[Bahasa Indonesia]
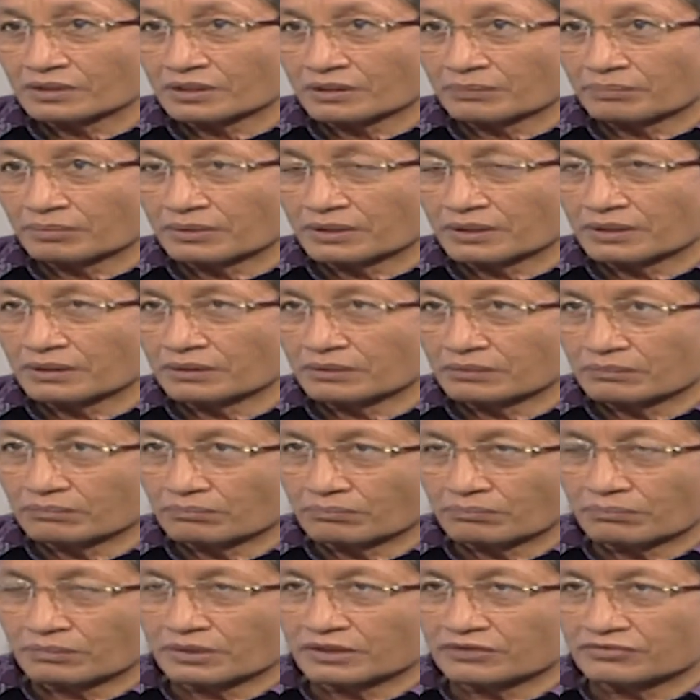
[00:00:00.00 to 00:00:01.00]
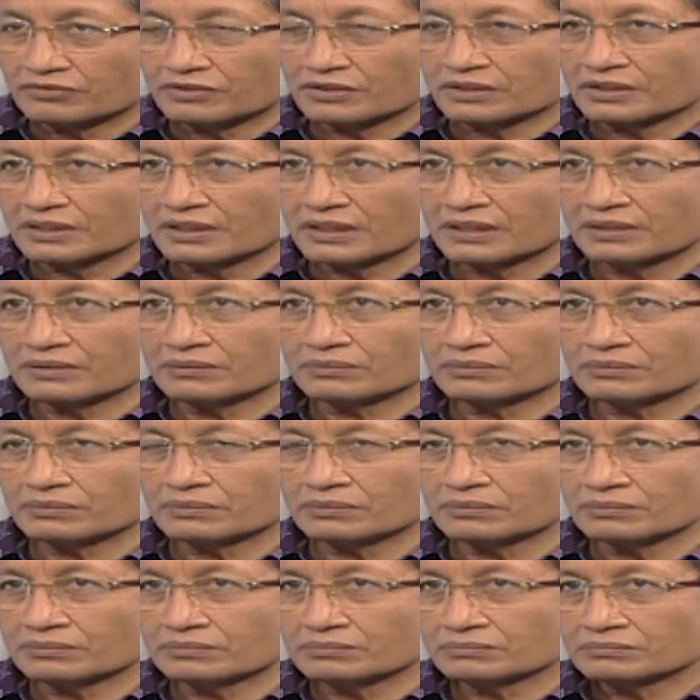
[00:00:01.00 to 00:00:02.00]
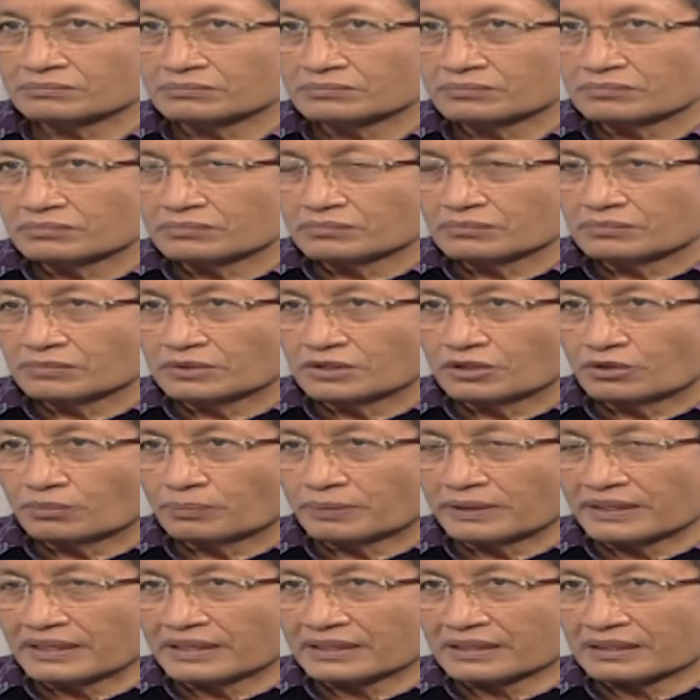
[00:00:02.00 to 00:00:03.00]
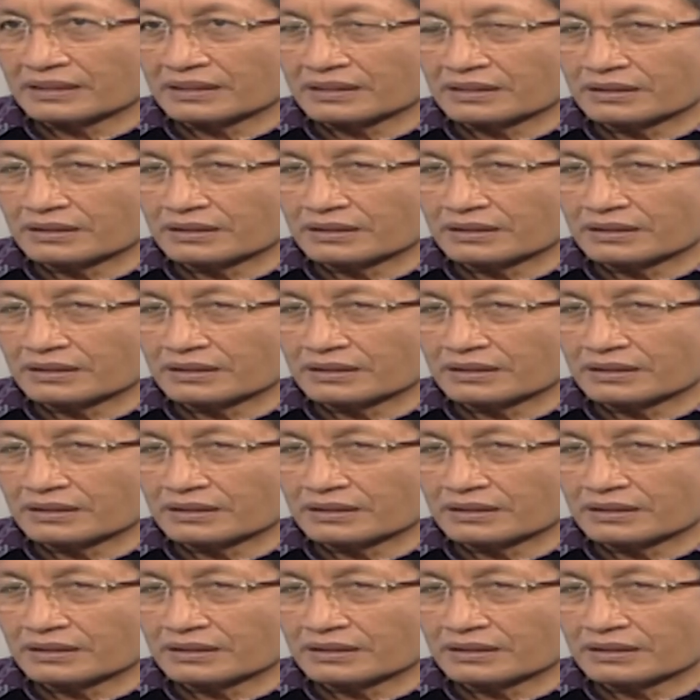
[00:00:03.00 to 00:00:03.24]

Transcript: tapi Istiqlal itu diupayakan ke